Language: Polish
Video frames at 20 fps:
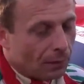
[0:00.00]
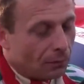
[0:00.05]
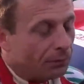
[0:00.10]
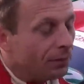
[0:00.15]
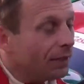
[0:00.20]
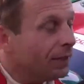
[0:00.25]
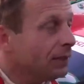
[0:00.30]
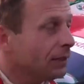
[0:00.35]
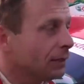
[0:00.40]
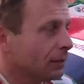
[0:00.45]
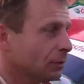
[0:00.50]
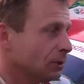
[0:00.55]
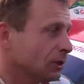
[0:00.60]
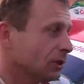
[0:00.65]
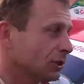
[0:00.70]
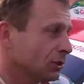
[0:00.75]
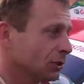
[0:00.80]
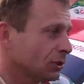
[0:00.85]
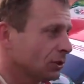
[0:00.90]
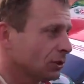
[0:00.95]
No fajnie, no
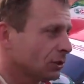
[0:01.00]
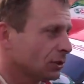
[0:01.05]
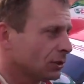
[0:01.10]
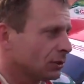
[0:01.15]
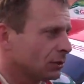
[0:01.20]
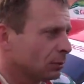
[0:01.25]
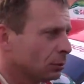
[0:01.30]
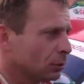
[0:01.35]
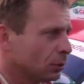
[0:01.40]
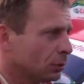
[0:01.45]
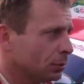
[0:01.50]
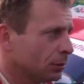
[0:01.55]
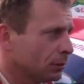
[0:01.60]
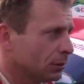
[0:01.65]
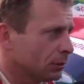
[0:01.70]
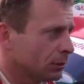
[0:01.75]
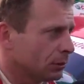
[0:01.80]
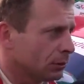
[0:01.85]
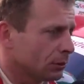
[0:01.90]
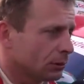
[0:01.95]
myślę, że
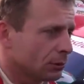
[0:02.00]
byłoby